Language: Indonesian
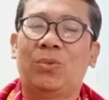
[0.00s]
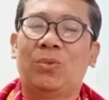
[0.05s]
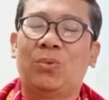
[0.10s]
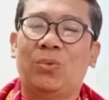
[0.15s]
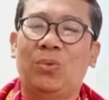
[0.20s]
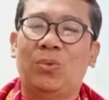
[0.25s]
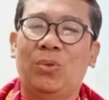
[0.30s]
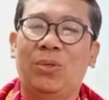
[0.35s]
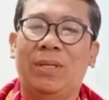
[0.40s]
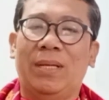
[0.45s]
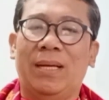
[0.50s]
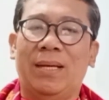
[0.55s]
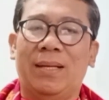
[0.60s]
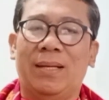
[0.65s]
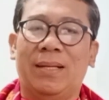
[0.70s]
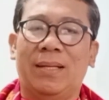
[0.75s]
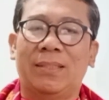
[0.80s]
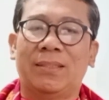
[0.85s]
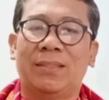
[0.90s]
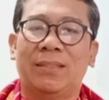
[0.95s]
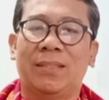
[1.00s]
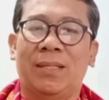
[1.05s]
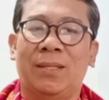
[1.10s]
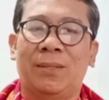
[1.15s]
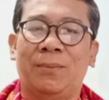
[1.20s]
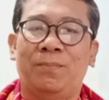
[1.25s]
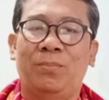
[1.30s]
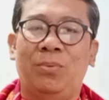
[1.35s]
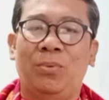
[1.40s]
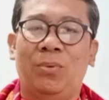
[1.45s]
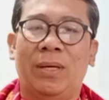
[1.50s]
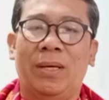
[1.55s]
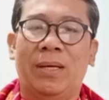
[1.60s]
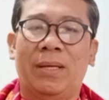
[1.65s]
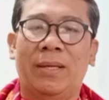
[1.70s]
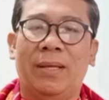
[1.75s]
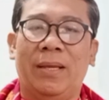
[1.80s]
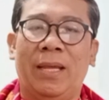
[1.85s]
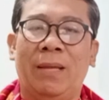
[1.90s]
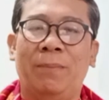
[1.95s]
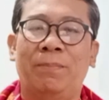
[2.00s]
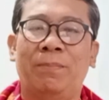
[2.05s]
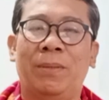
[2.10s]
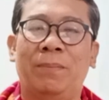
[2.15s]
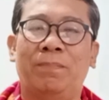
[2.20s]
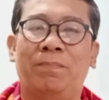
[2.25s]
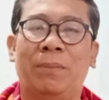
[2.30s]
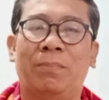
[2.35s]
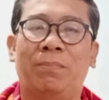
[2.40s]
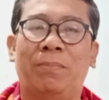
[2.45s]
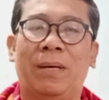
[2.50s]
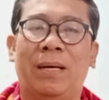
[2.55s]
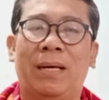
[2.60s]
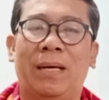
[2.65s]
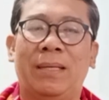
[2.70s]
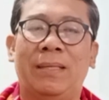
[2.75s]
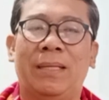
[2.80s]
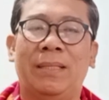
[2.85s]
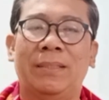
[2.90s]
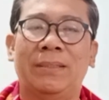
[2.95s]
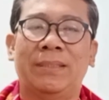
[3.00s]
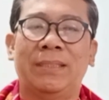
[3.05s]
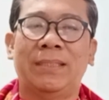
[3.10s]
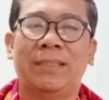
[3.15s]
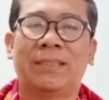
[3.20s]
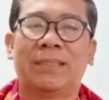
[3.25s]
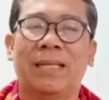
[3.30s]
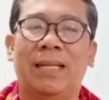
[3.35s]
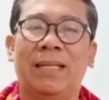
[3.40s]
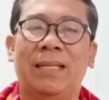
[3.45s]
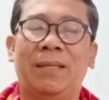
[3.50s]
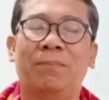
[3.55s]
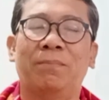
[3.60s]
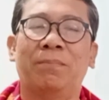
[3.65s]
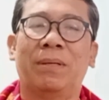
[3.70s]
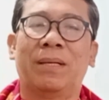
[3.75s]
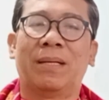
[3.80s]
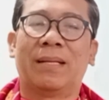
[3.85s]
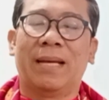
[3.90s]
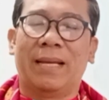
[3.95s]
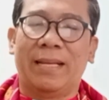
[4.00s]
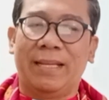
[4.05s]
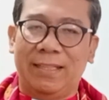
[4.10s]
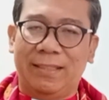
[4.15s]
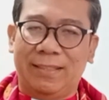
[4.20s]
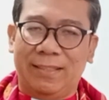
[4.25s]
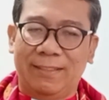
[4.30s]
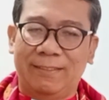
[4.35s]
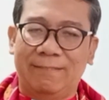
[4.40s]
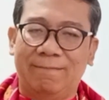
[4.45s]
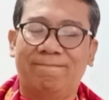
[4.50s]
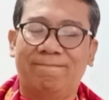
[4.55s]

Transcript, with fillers: Turah ras erbuah ema perbahanan si saling berkaitan.